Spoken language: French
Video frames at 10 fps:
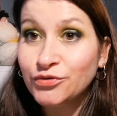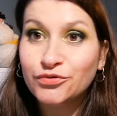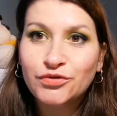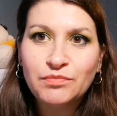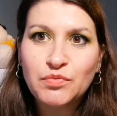Donc
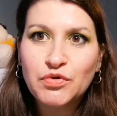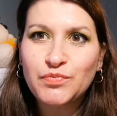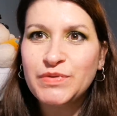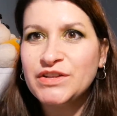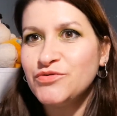je suis un petit peu
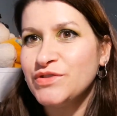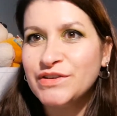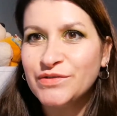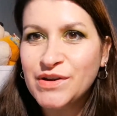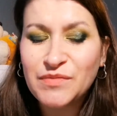speed, je suis
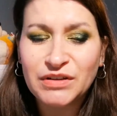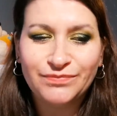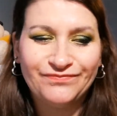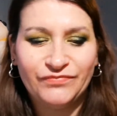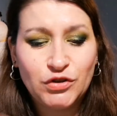désolée, mais
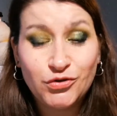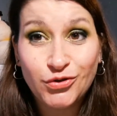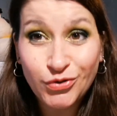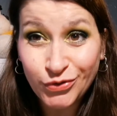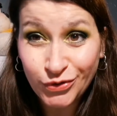je suis
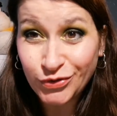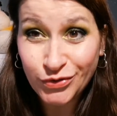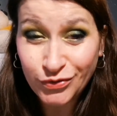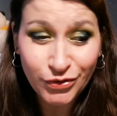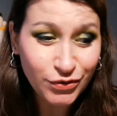trop contente
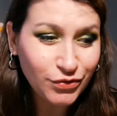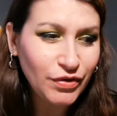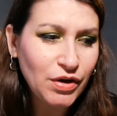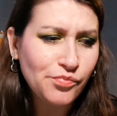de vous retrouver.